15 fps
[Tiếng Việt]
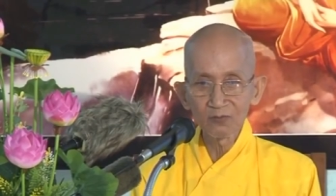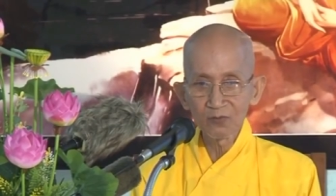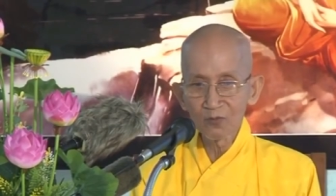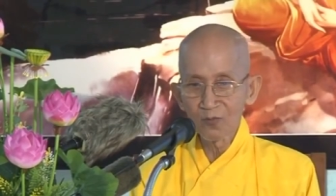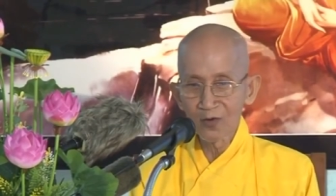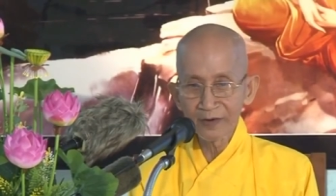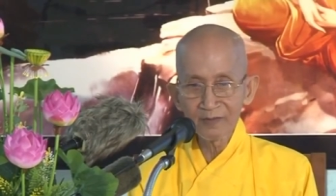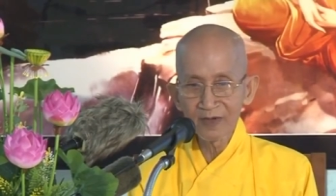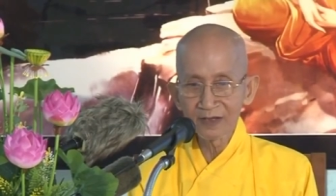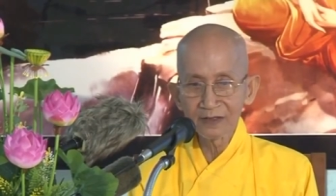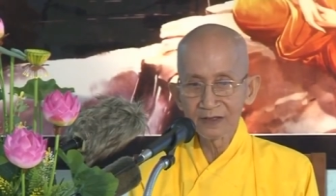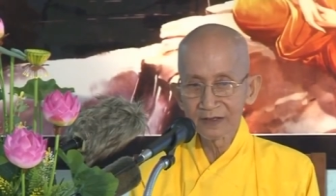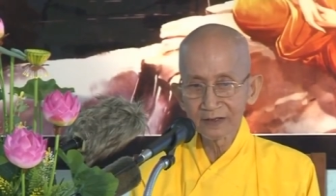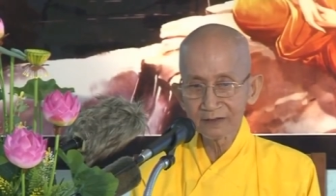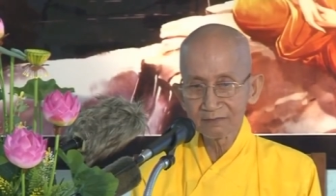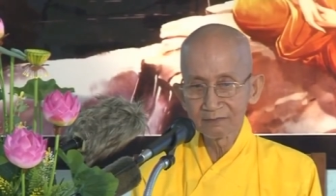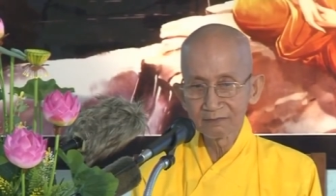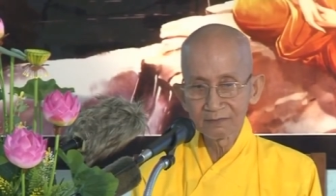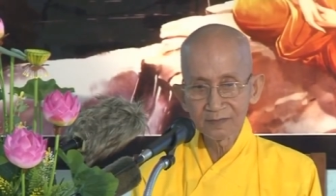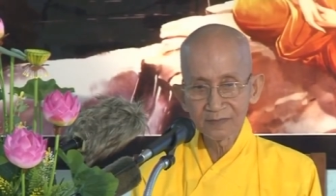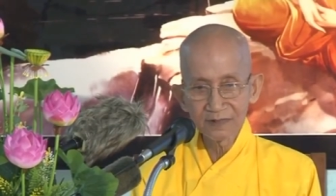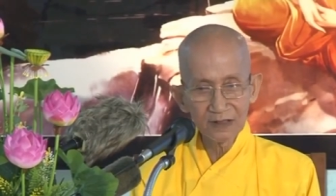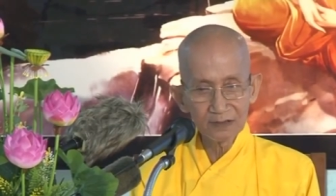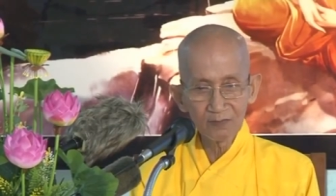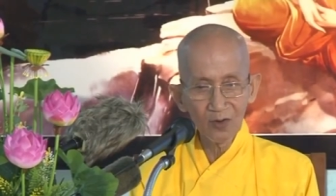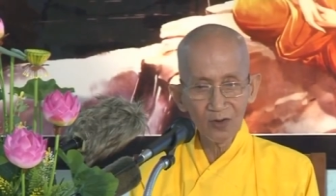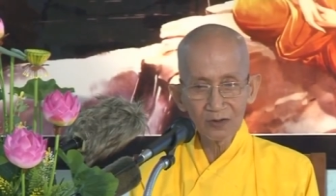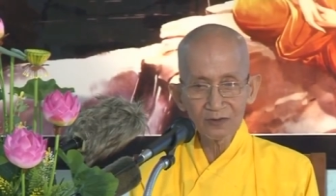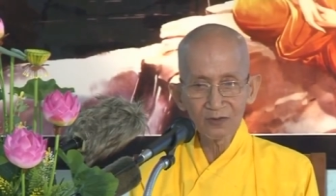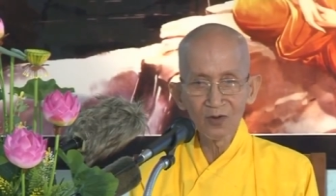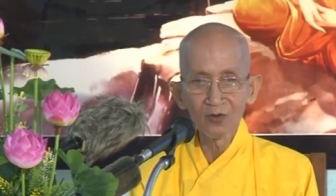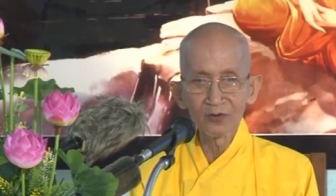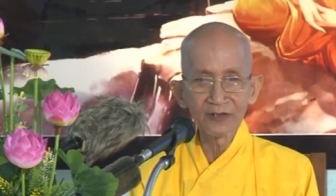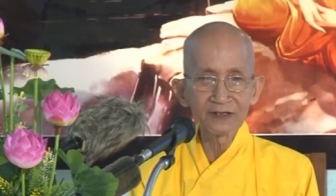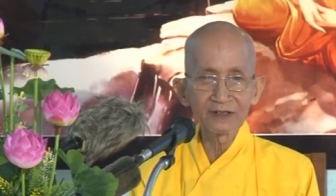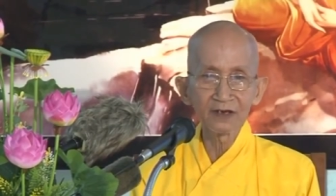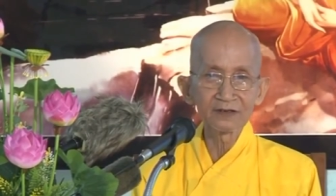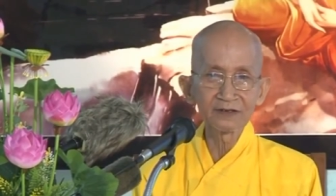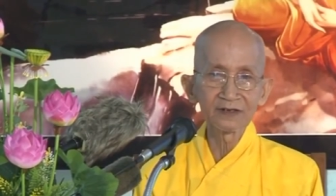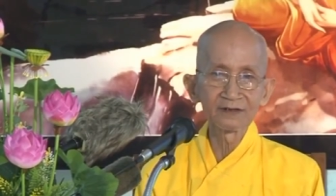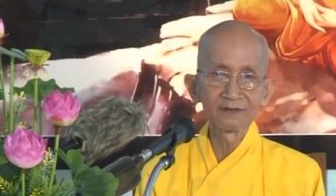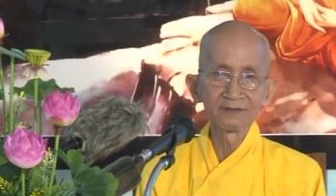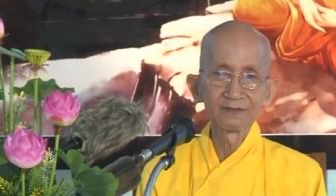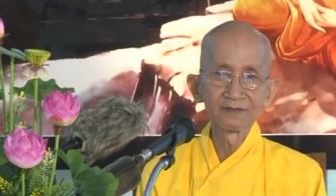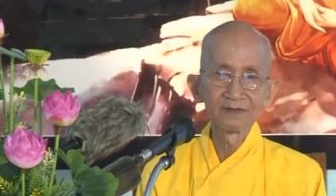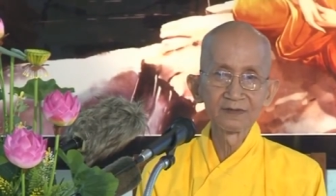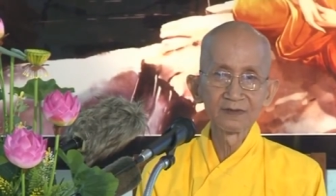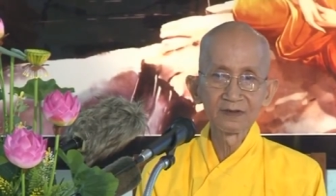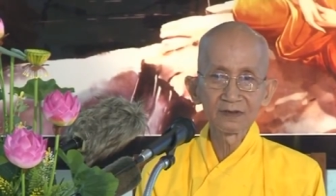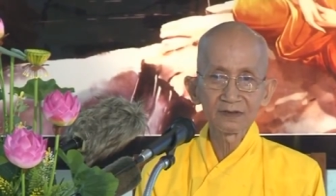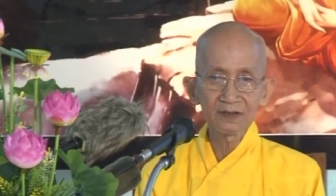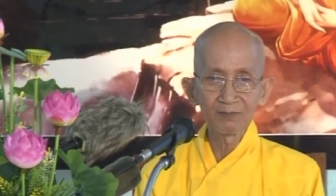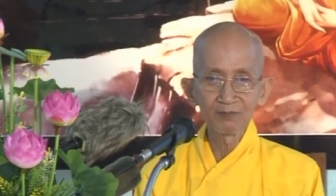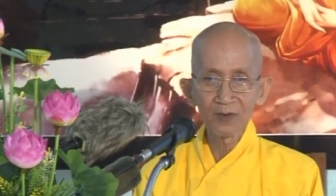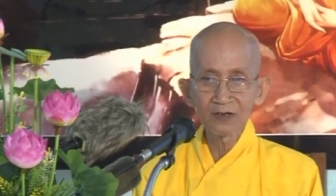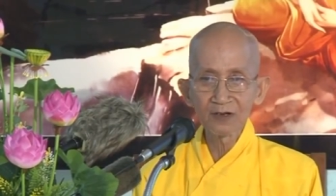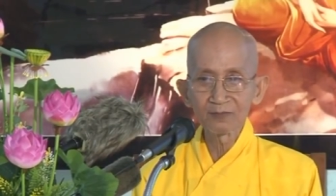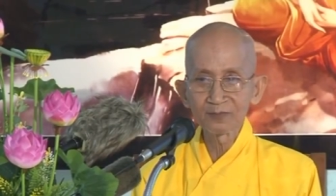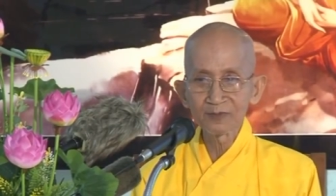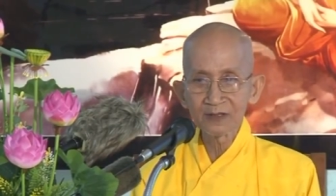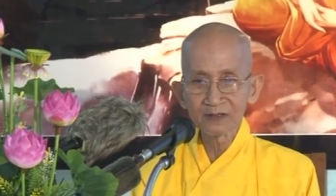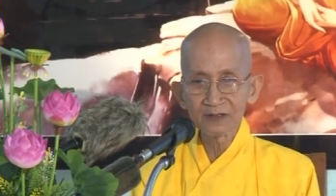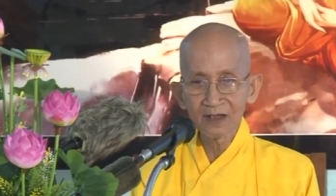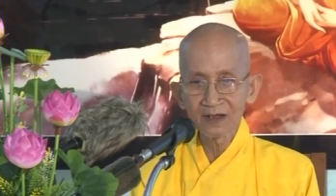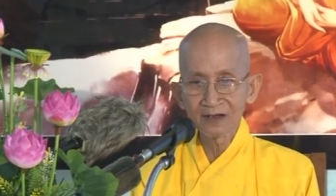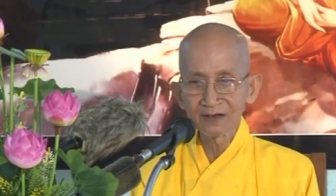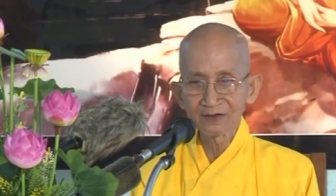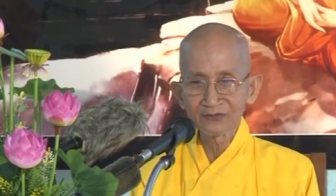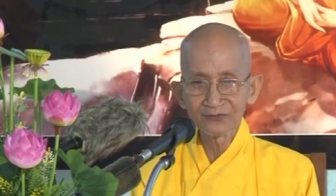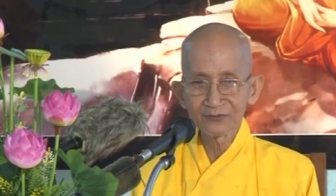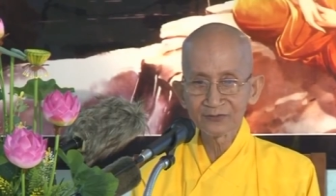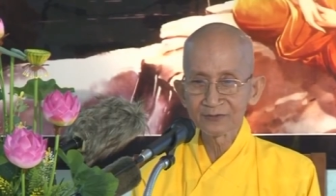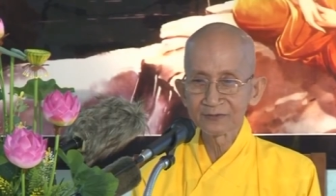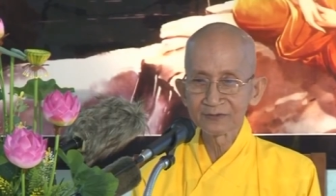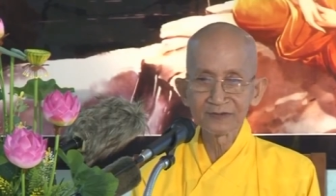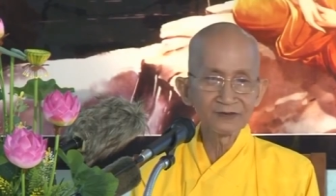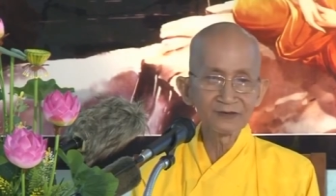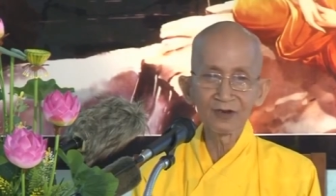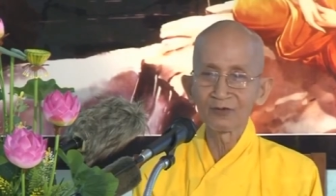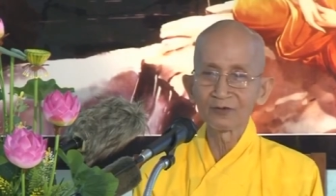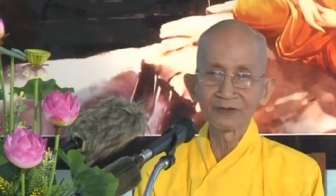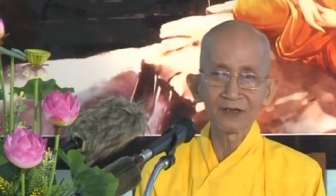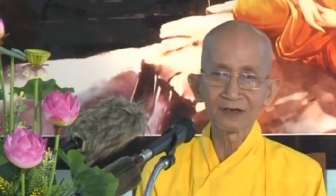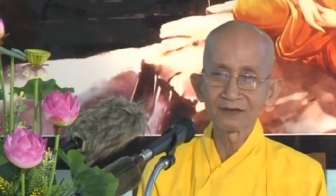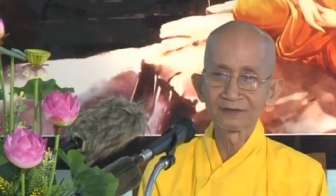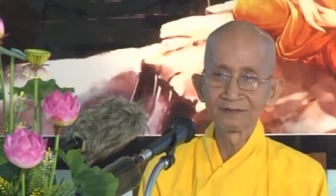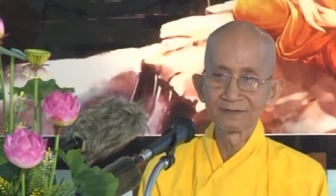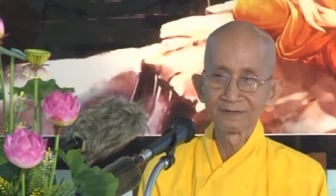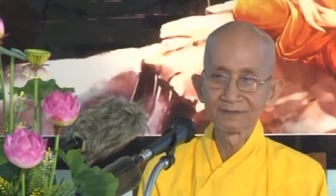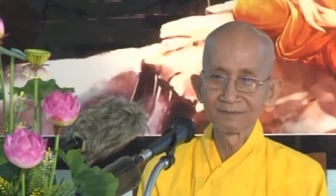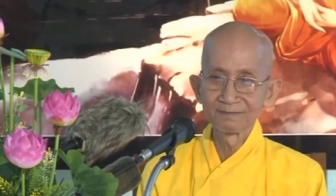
không có mỏi mệt gì hết chết bỏ tao ngồi đây chơi nè tâm bất động thanh thản làm sao sự cứ ngồi chơi